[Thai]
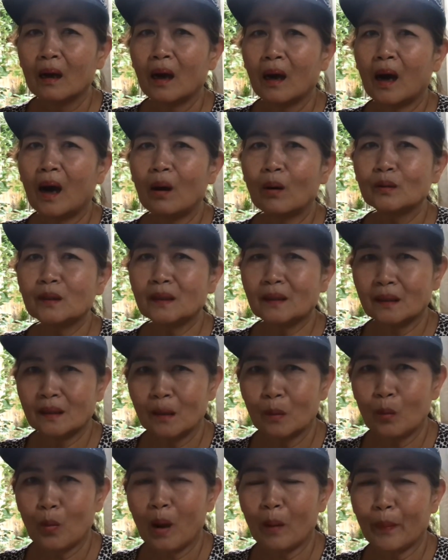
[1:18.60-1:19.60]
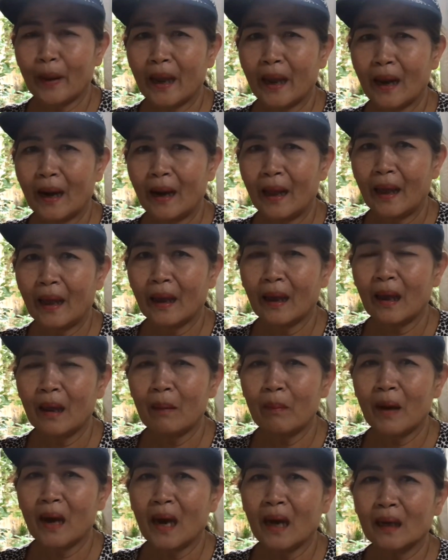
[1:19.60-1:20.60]
เขาจะเสริมความแข็งแรงให้
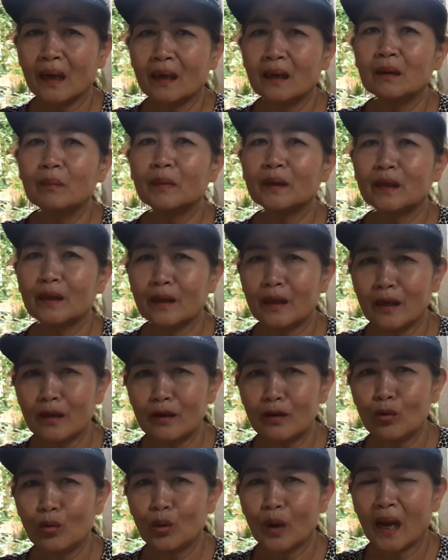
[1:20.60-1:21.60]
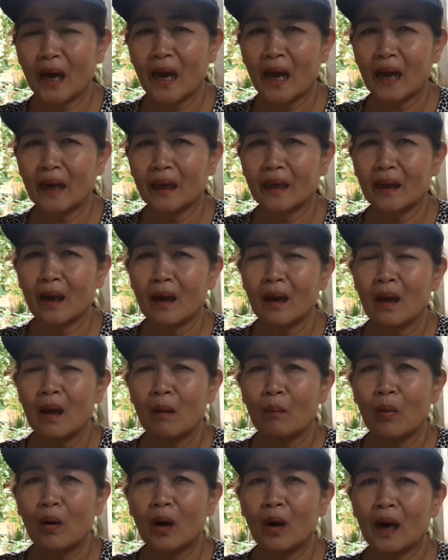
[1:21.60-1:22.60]
บ้านคือมันจะได้อยู่นานค่ะ
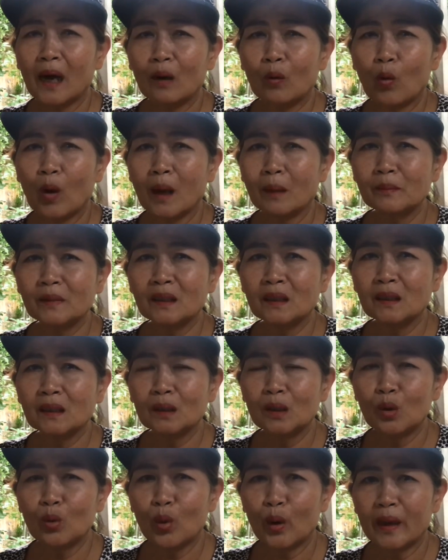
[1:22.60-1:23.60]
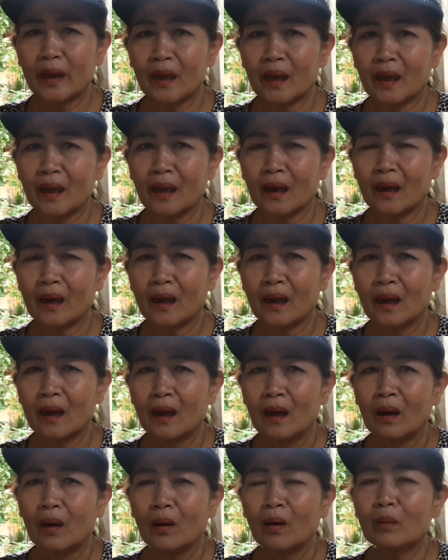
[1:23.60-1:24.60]
ป้องกันความชื้นด้วยอย่างเงี้ยค่ะ
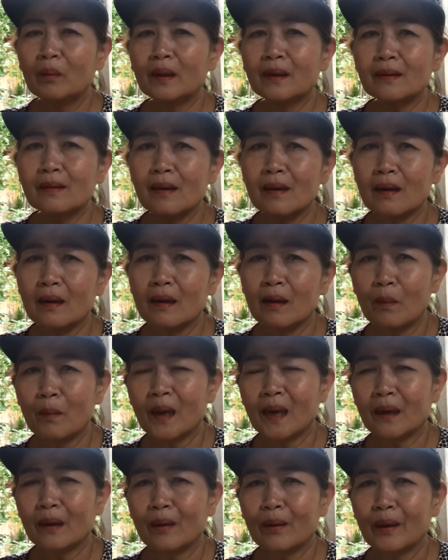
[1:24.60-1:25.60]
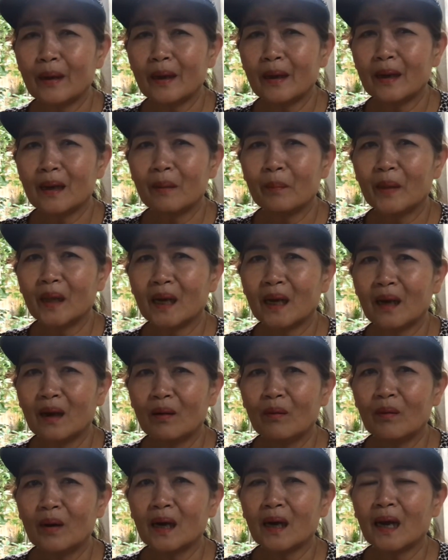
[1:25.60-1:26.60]
อ๋อมิสเตอร์เคอร์แมนเขาแนะนำนะคะ
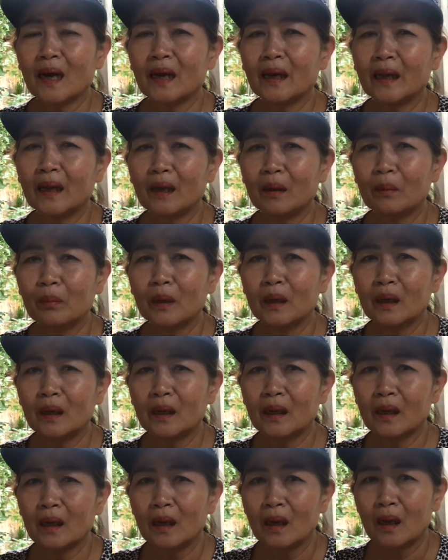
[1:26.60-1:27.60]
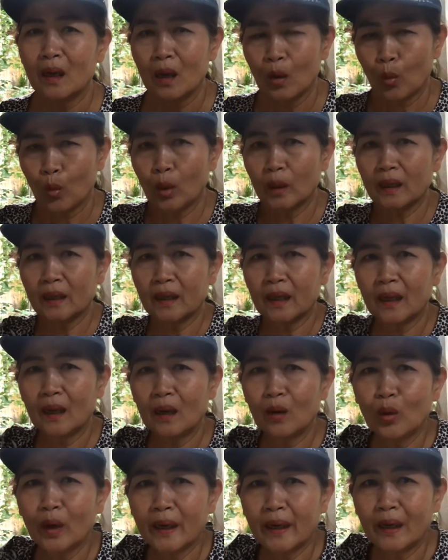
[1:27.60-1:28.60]
ว่าการเทพื้นเนี่ย ควรจะเท
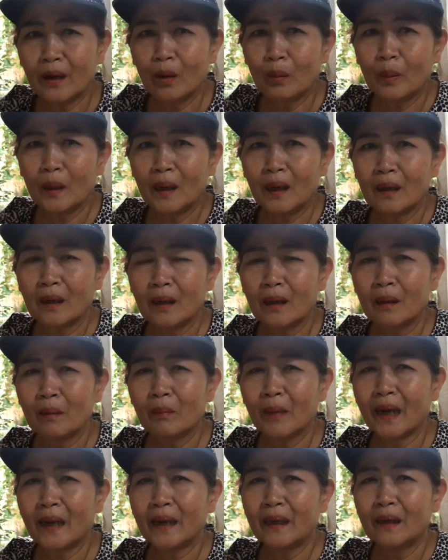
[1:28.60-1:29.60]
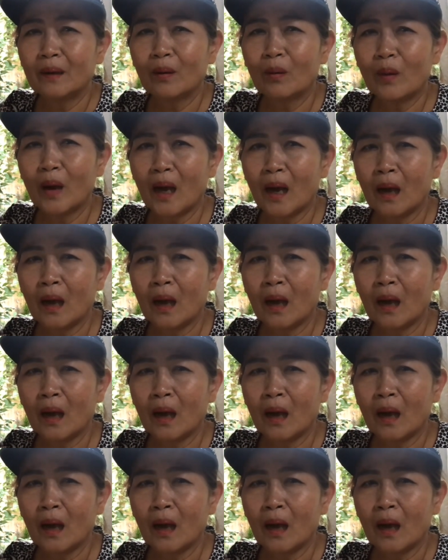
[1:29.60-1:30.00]
ลวดเดียวไปเลย หมายถึงว่า